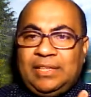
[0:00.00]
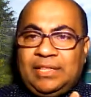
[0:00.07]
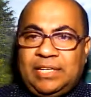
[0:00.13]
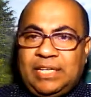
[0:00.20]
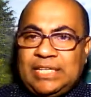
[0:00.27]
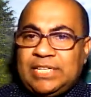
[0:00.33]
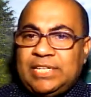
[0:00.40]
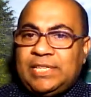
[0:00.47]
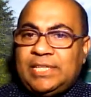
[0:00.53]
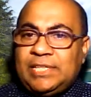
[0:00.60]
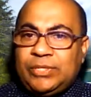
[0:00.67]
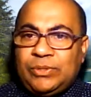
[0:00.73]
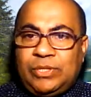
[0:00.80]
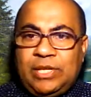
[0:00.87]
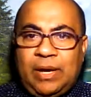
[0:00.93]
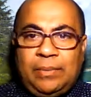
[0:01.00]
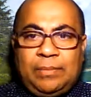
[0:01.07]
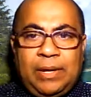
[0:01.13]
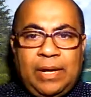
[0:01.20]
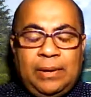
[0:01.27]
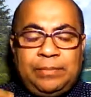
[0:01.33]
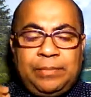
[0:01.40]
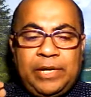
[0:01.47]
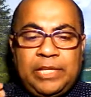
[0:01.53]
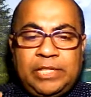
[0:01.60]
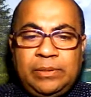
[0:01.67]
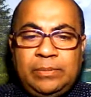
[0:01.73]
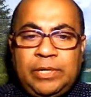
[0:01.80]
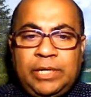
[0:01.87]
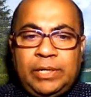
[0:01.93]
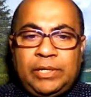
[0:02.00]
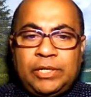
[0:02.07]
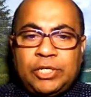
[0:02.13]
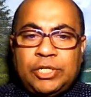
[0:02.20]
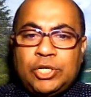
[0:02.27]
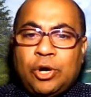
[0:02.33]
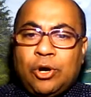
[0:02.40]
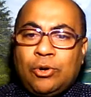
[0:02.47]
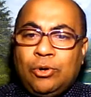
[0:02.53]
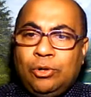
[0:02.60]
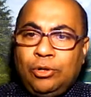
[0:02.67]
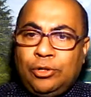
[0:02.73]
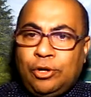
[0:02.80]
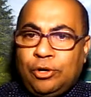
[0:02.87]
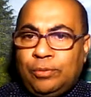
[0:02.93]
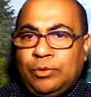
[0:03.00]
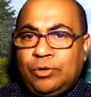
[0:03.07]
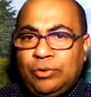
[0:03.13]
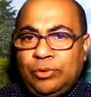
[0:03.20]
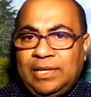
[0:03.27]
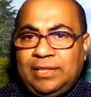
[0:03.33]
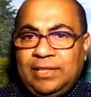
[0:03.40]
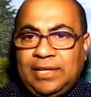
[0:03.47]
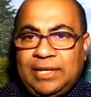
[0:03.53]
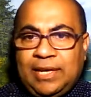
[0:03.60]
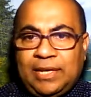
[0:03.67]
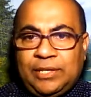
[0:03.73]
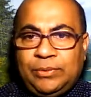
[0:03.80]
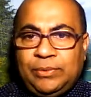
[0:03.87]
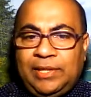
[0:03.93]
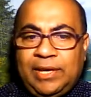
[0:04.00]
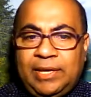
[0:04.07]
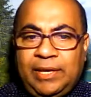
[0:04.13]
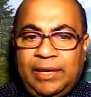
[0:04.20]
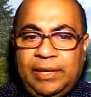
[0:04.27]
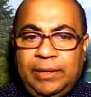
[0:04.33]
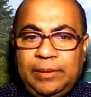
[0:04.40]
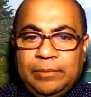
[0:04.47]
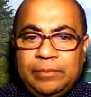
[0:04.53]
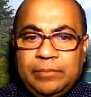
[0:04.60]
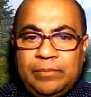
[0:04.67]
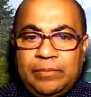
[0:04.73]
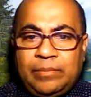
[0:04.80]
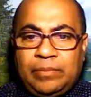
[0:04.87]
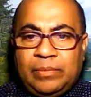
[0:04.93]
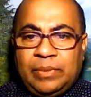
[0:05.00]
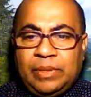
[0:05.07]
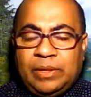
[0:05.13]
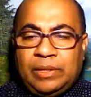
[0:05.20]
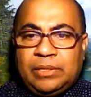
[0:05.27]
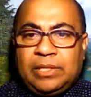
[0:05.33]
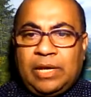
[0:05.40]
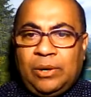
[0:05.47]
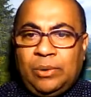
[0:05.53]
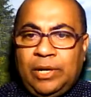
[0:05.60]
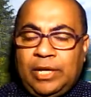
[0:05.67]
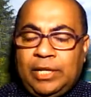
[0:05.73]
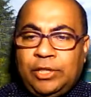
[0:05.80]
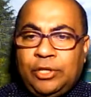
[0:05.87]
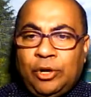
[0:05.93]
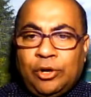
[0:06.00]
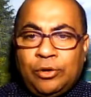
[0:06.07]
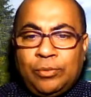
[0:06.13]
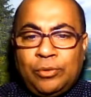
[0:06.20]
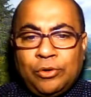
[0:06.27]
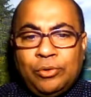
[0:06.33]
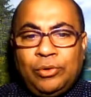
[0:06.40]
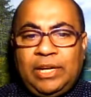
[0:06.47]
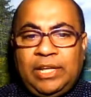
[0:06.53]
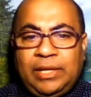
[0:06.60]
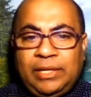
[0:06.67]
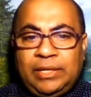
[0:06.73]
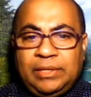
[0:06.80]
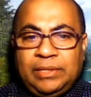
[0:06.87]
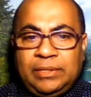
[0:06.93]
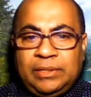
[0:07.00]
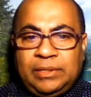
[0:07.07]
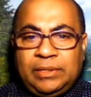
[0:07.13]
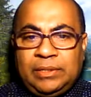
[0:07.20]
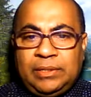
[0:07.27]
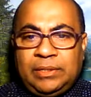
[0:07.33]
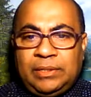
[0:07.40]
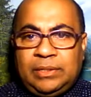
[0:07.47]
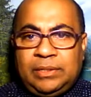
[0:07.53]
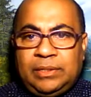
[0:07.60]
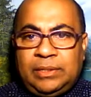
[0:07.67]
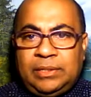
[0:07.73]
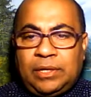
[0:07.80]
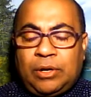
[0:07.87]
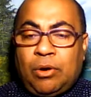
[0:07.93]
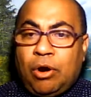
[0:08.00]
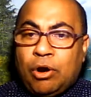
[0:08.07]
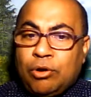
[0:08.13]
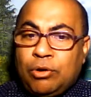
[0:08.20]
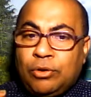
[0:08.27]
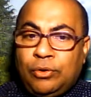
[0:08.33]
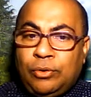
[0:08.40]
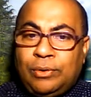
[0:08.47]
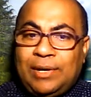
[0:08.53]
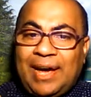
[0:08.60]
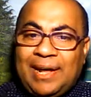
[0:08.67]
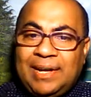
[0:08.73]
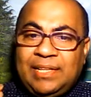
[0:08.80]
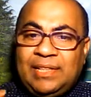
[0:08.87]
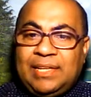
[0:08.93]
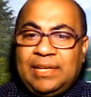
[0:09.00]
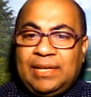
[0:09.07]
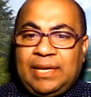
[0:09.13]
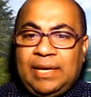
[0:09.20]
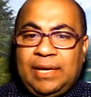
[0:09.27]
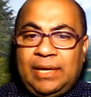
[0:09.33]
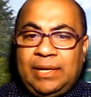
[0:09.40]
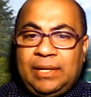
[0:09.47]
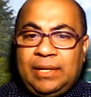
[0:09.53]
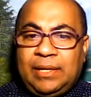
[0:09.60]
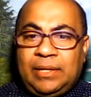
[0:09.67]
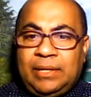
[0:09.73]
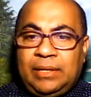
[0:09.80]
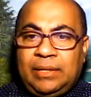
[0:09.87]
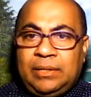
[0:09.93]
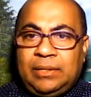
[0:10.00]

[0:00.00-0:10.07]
কোরআনের দৃষ্টিতে যদি আমরা পৃথিবীর সকল ধর্মগুলির দিকে একটু দেখি তাহলে ধর্মগুলি কখনো নারীদেরকে